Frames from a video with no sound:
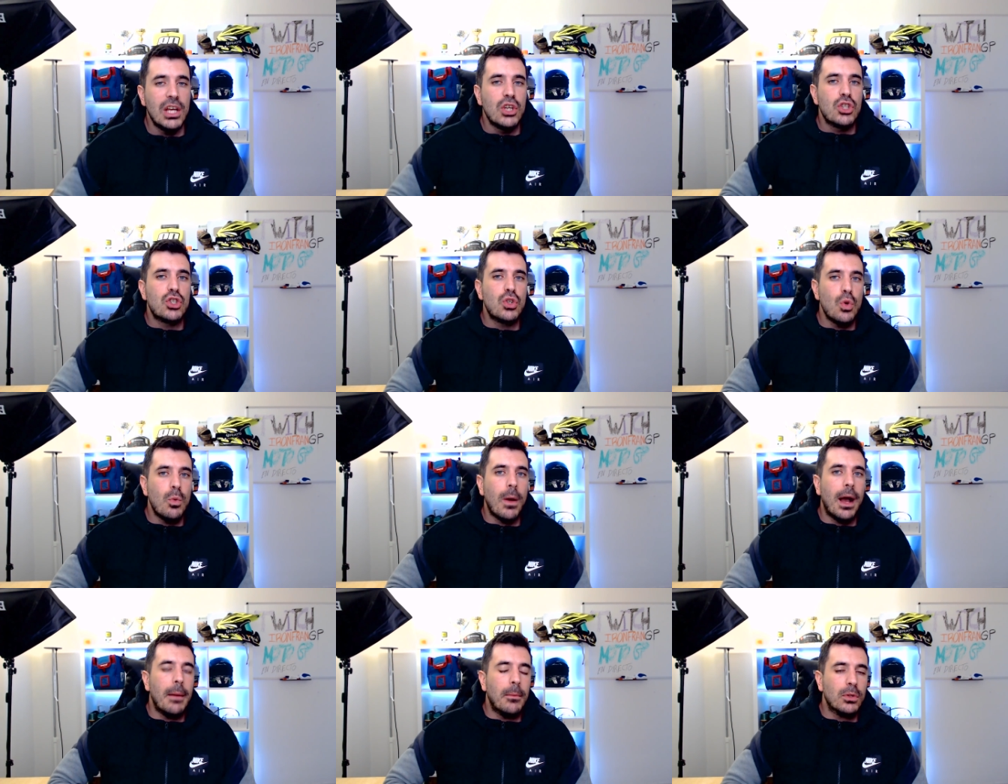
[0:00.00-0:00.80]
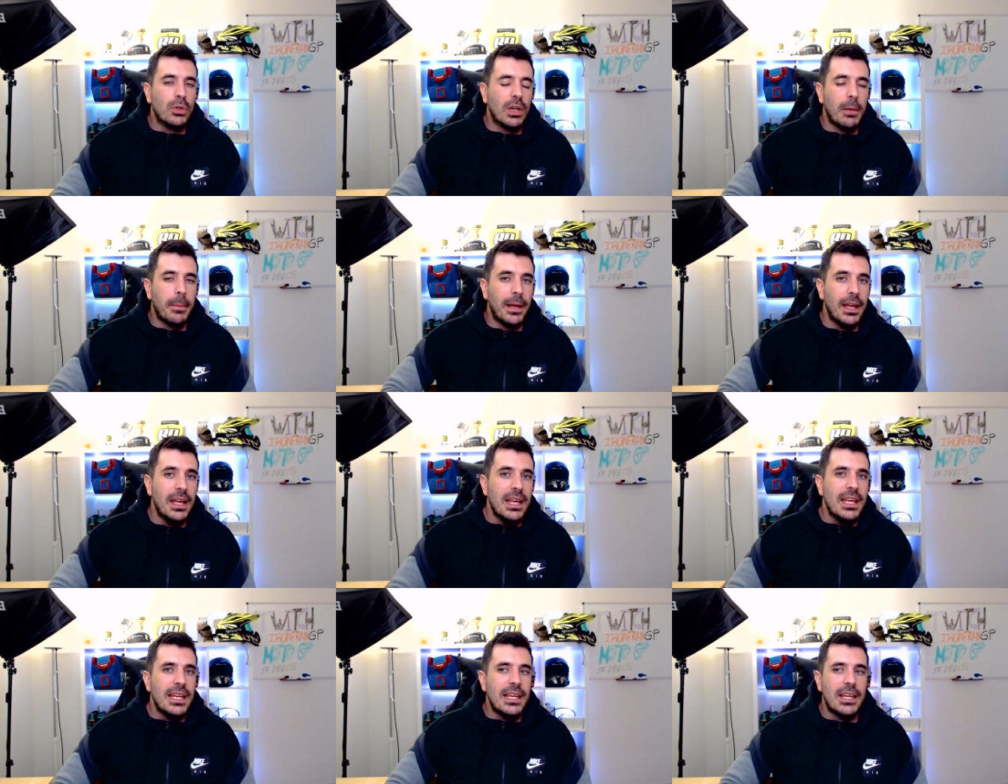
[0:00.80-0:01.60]
suba a MotoGP
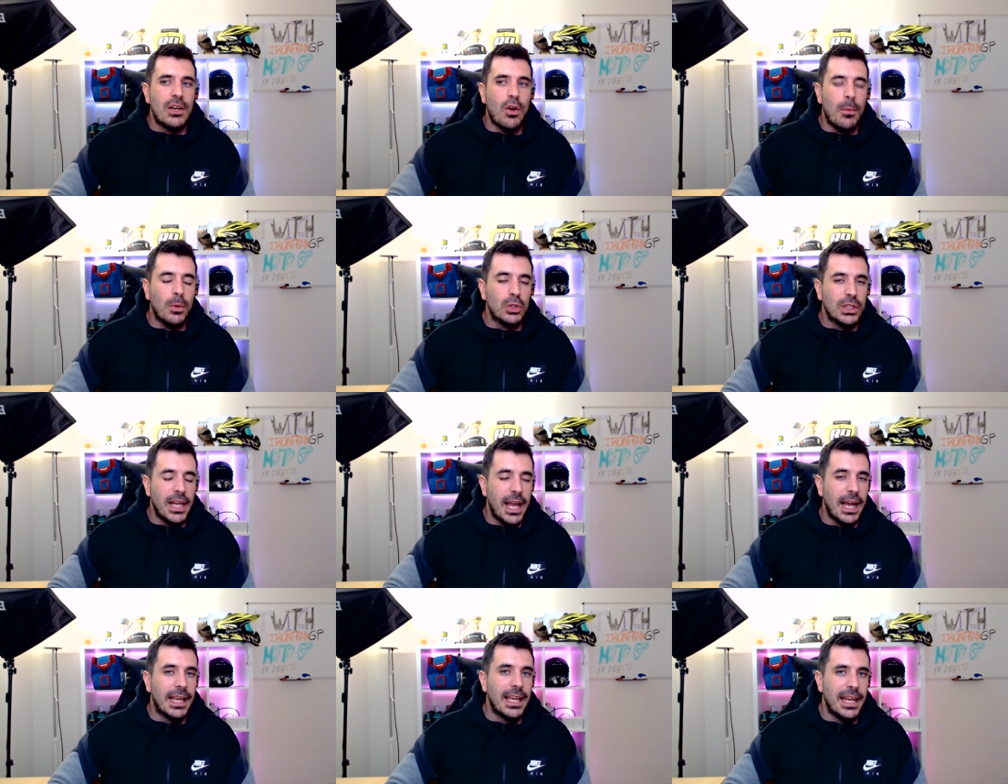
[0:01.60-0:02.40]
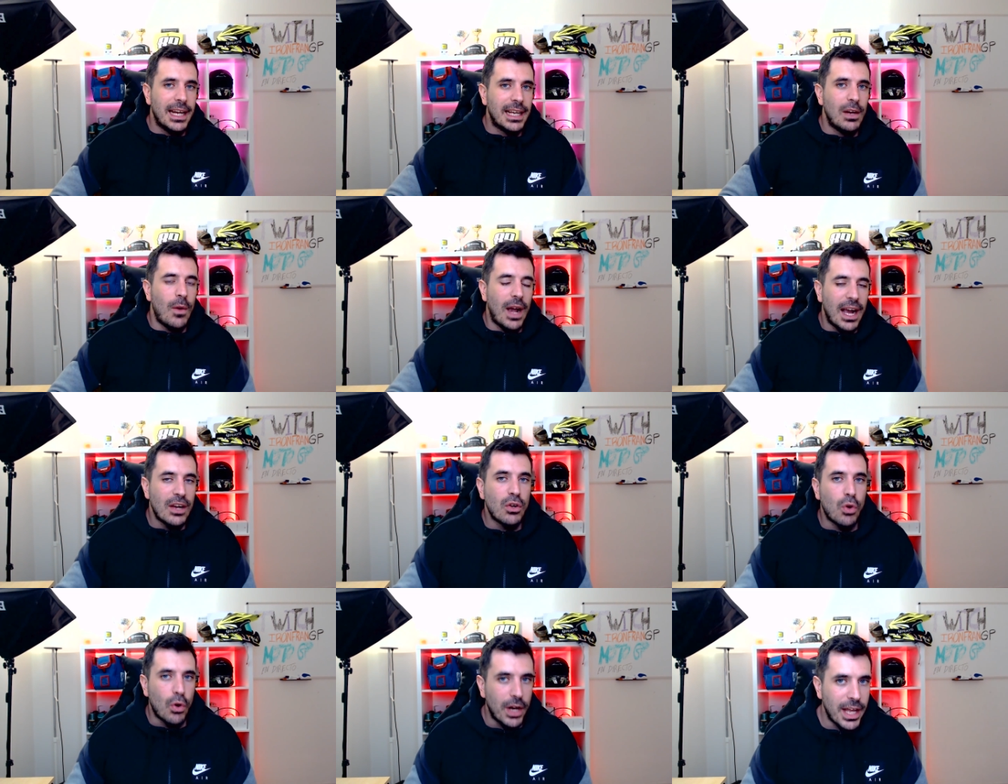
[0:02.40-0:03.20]
y como sea, quiere que lo hagan
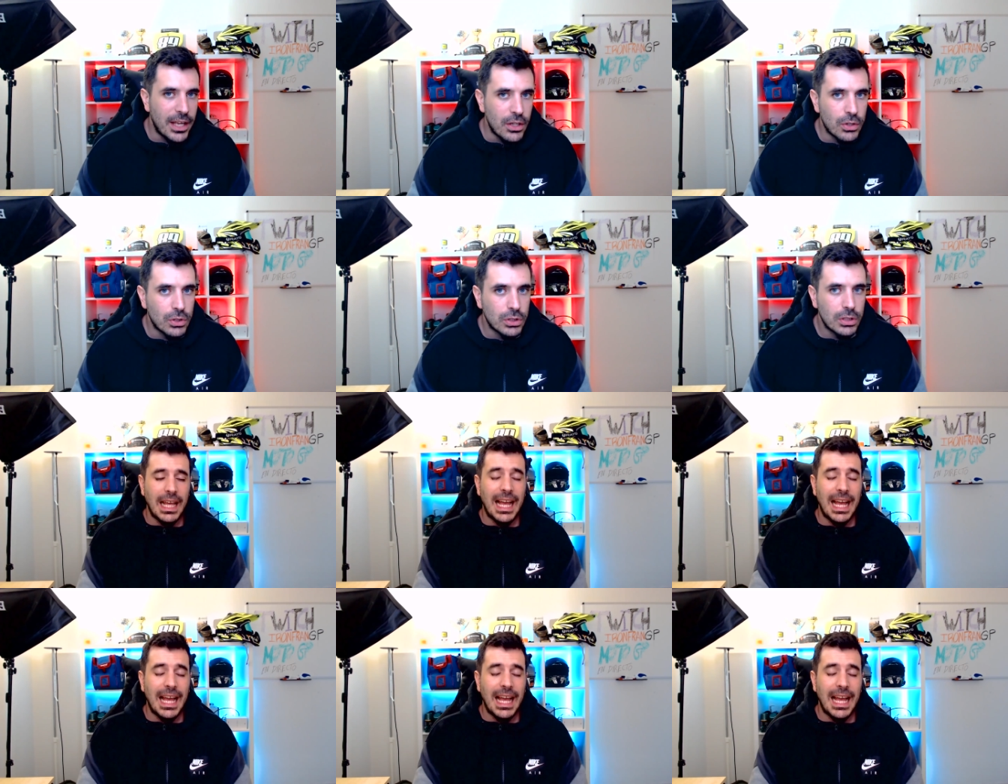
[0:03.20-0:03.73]
con ellos.